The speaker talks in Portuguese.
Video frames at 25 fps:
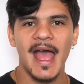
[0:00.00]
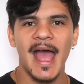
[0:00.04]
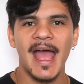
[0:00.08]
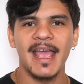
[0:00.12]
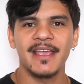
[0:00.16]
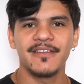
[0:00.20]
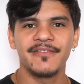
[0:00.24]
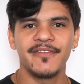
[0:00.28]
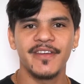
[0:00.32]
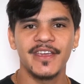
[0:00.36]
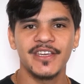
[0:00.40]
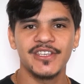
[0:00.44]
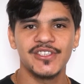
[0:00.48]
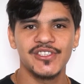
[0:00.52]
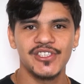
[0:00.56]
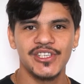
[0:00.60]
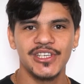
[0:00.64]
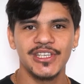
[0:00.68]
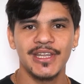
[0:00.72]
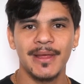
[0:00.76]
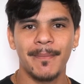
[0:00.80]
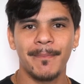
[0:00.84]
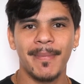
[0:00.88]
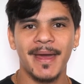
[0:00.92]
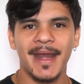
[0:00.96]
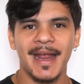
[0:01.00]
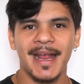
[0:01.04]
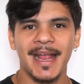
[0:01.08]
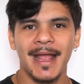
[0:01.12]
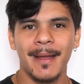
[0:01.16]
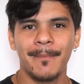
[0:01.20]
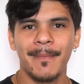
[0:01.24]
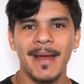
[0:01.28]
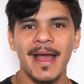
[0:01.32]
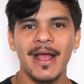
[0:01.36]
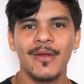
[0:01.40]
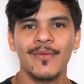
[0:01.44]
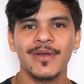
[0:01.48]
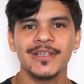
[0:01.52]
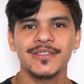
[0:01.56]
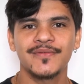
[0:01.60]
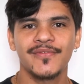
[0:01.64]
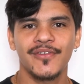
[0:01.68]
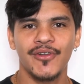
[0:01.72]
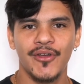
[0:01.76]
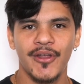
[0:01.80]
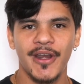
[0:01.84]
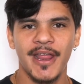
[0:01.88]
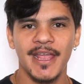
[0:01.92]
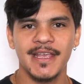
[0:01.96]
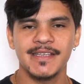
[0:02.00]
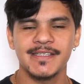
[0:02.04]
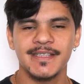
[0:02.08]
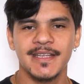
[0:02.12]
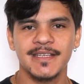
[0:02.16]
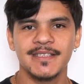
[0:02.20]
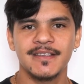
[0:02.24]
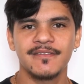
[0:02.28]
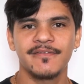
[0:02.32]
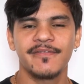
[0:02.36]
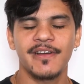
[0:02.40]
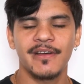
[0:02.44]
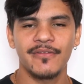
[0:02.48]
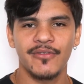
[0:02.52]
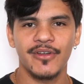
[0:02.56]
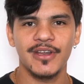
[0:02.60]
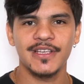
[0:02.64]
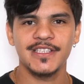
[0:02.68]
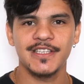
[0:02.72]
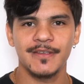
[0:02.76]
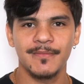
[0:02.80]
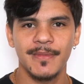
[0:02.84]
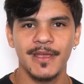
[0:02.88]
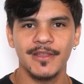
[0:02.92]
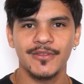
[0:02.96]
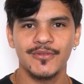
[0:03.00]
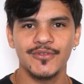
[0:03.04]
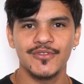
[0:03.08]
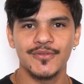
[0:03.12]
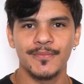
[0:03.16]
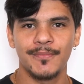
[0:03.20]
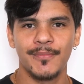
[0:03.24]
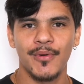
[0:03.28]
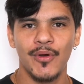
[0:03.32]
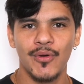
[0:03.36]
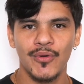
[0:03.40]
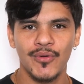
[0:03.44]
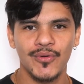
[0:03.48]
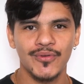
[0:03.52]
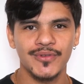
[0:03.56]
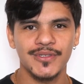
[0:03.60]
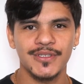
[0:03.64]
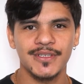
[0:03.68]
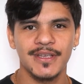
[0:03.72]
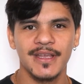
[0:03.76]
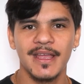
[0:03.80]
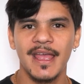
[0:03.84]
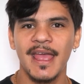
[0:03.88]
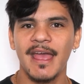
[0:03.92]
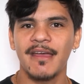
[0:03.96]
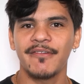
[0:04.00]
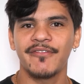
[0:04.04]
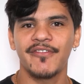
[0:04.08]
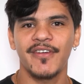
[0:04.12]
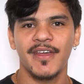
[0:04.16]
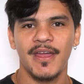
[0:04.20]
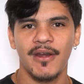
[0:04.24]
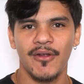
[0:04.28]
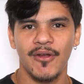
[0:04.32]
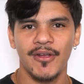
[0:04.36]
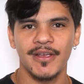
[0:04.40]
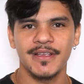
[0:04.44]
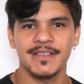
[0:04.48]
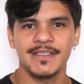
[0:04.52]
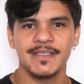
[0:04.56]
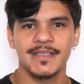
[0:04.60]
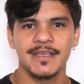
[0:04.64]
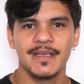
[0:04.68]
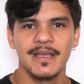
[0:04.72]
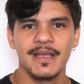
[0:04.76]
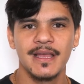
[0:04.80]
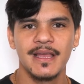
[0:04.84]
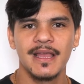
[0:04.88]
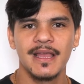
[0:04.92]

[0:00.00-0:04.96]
A investida para acabar com as florestas em favorecimento de poucos é feroz.